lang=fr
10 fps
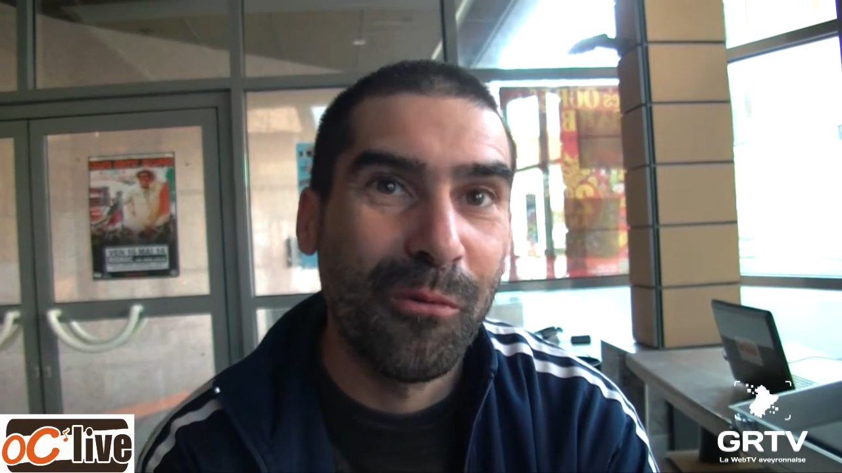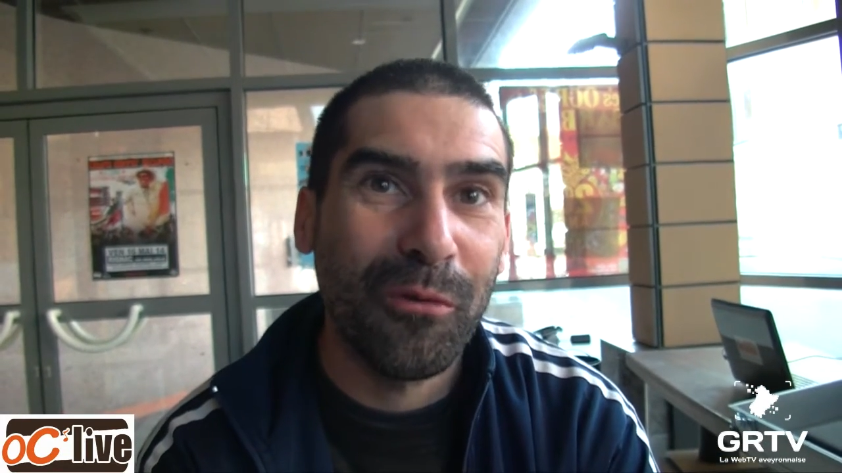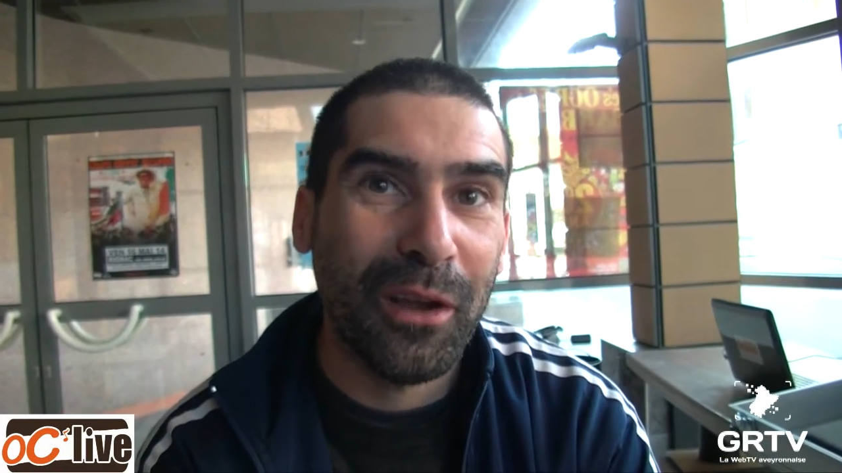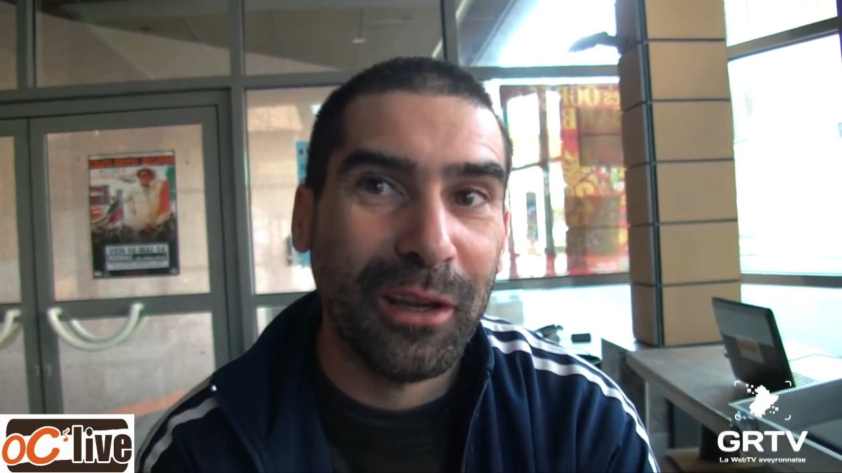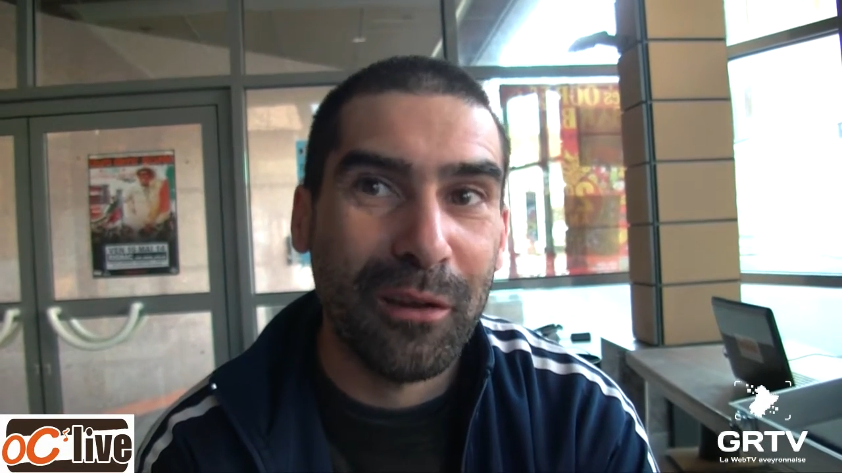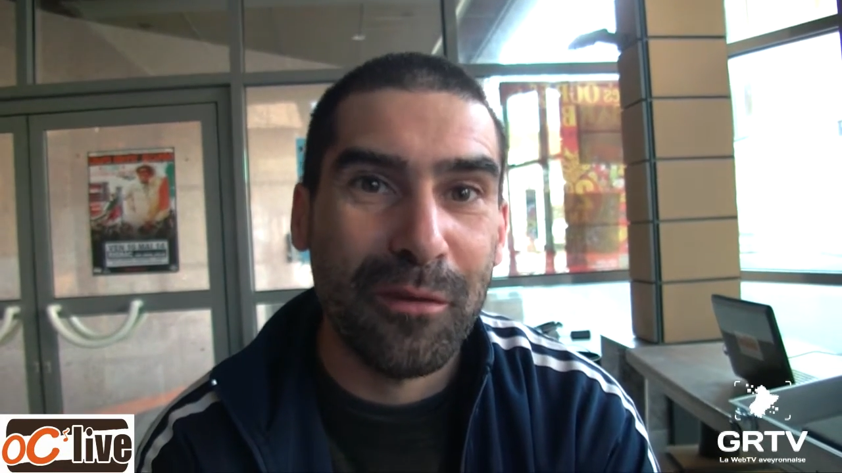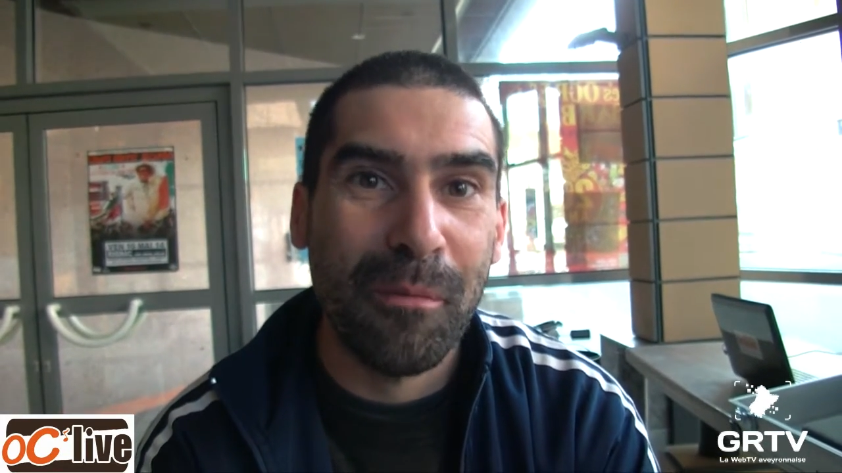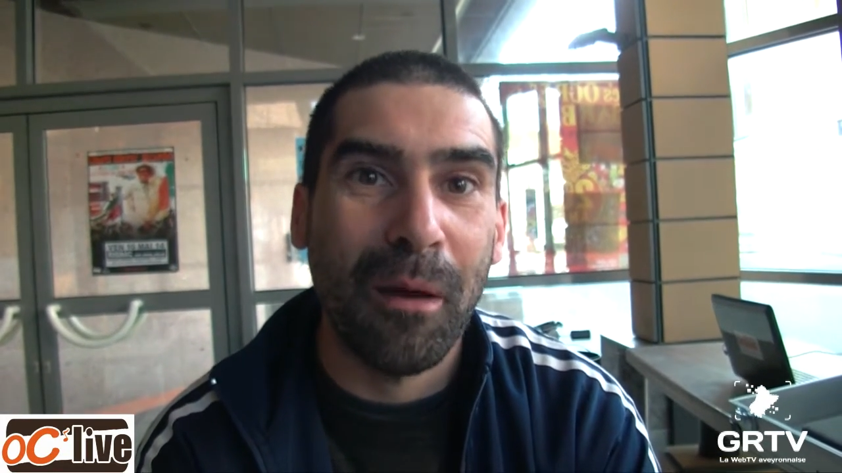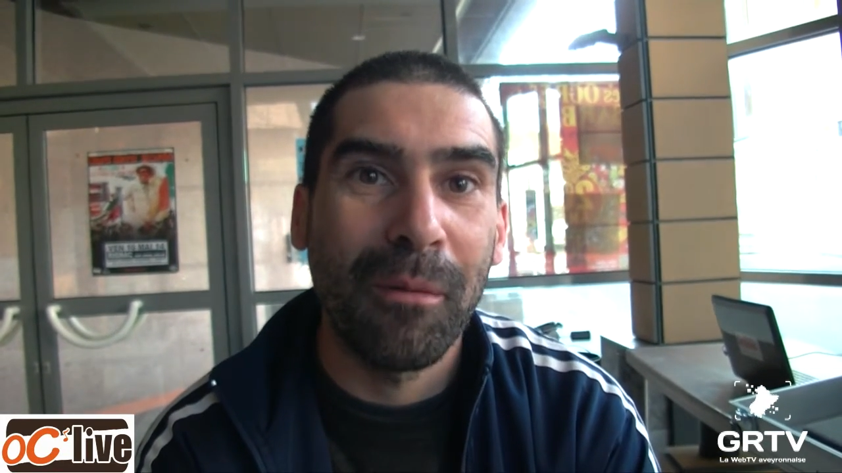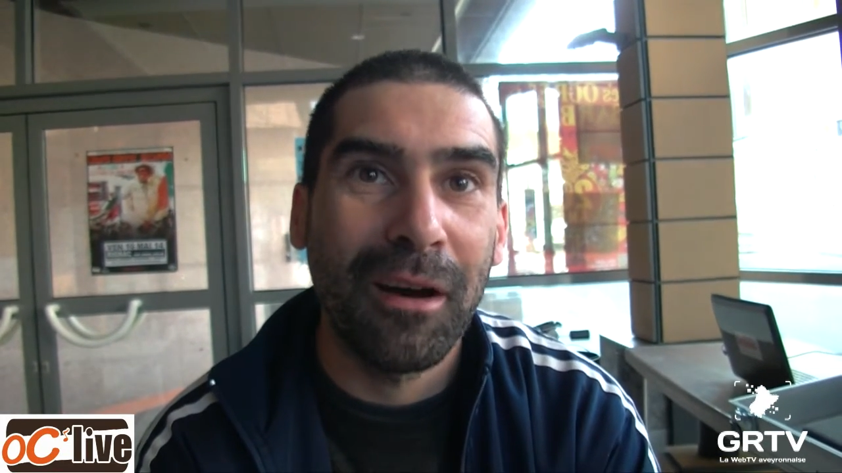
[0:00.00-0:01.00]
mon frère il a fait
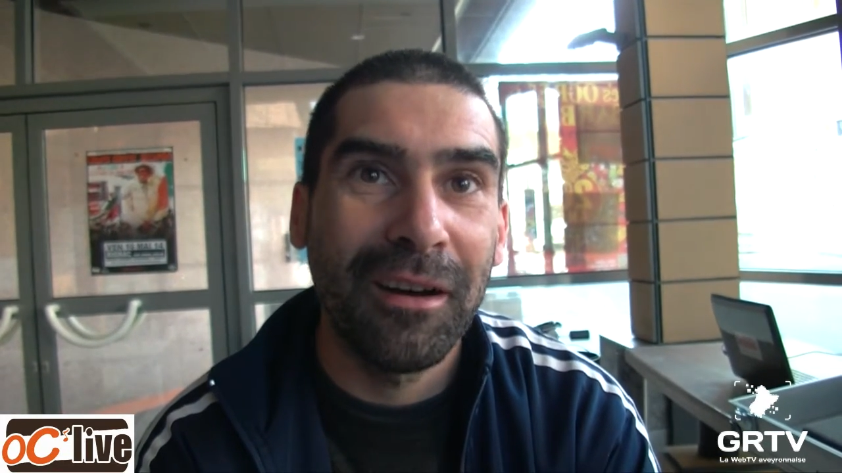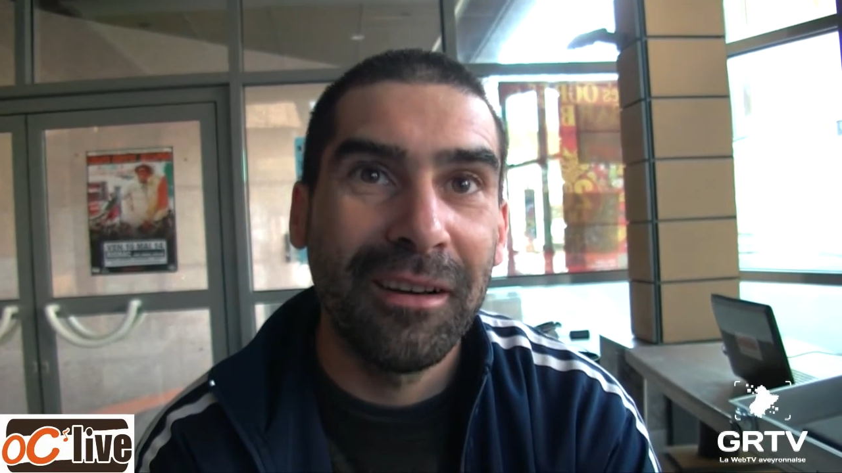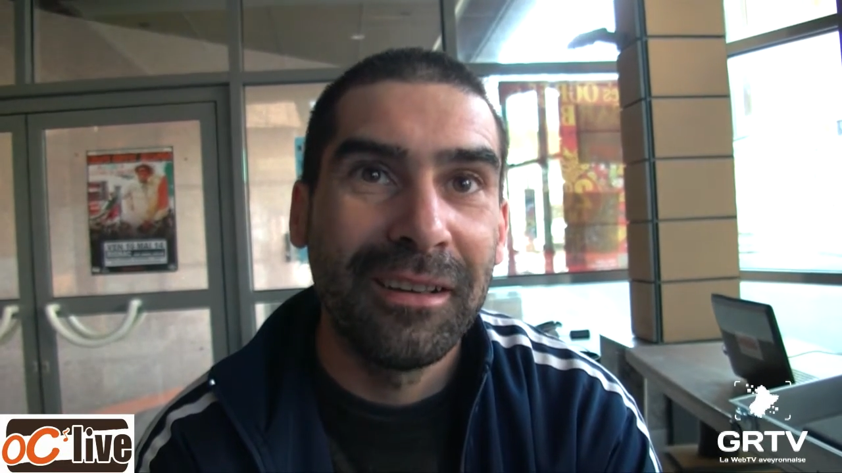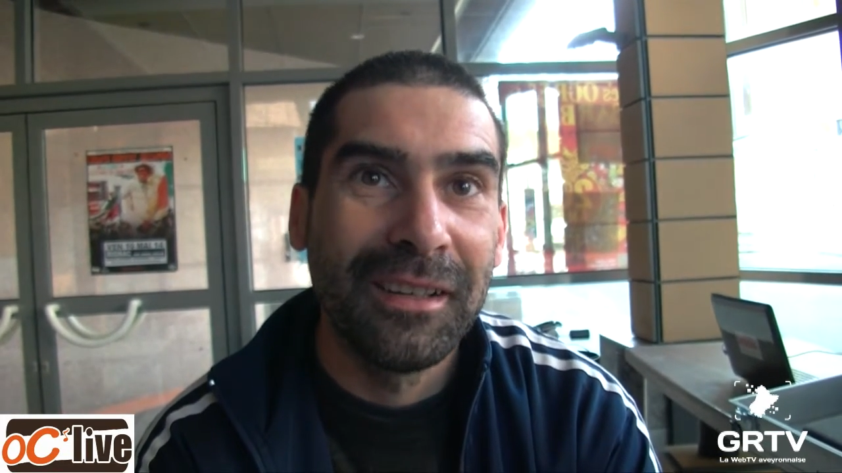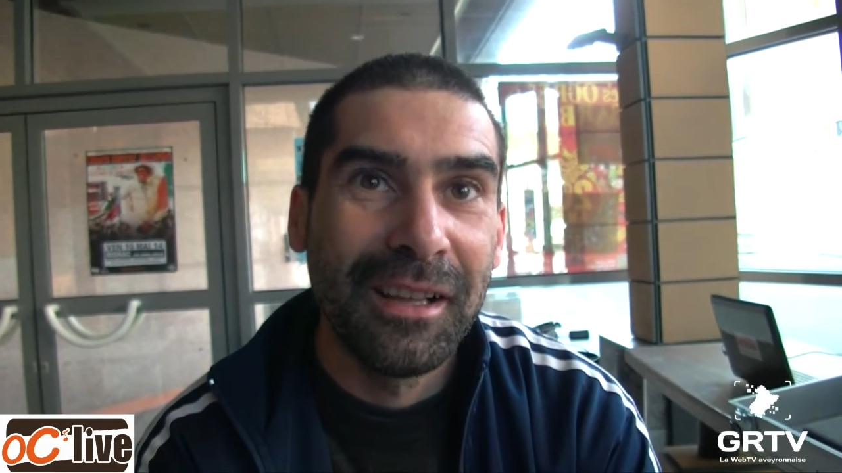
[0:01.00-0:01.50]
Barbara.